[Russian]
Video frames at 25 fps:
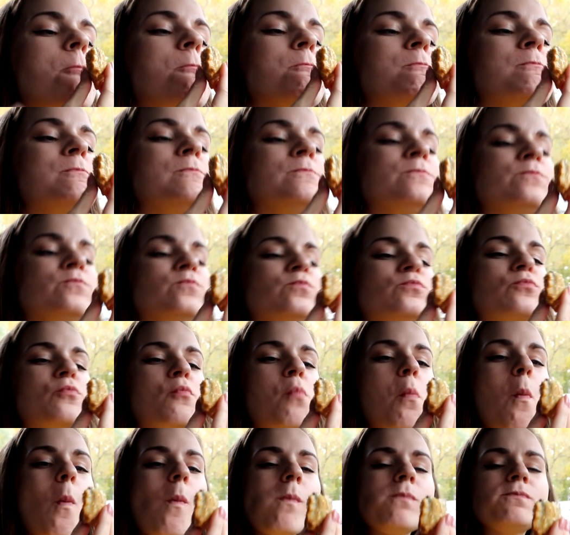
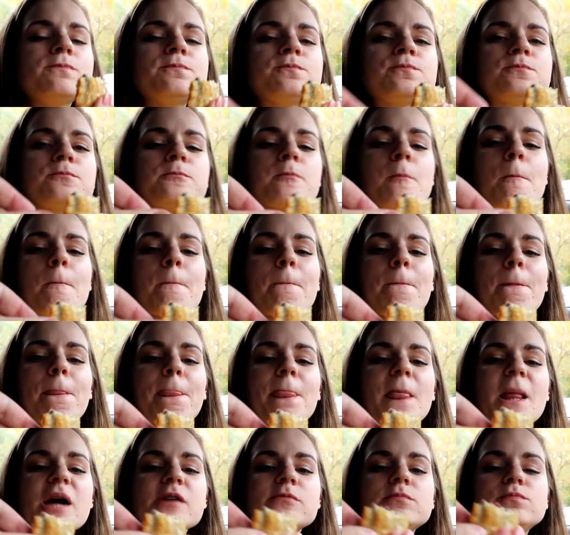Mm
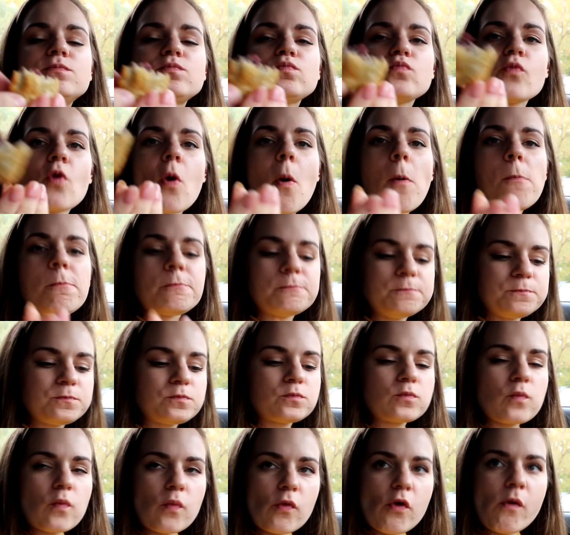-mm.
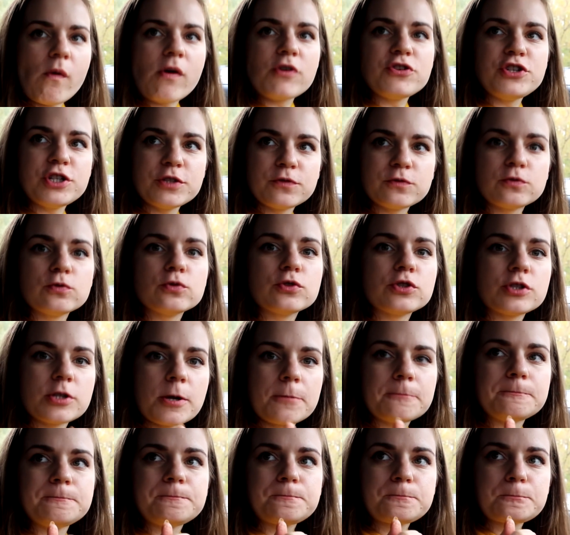Вообще
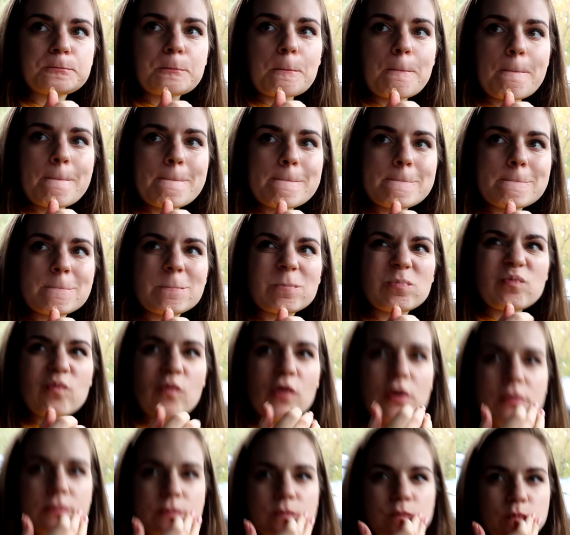вкусно.
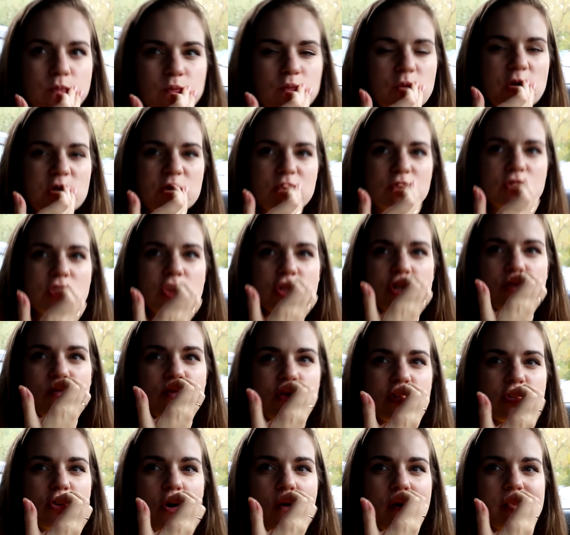Даже вкуснее, чем
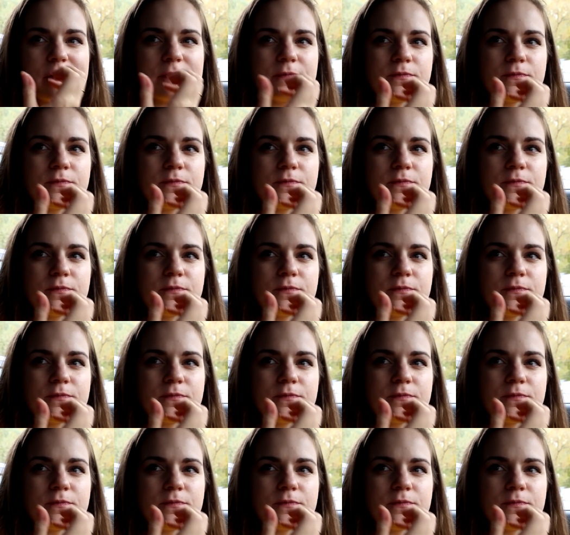вишневый.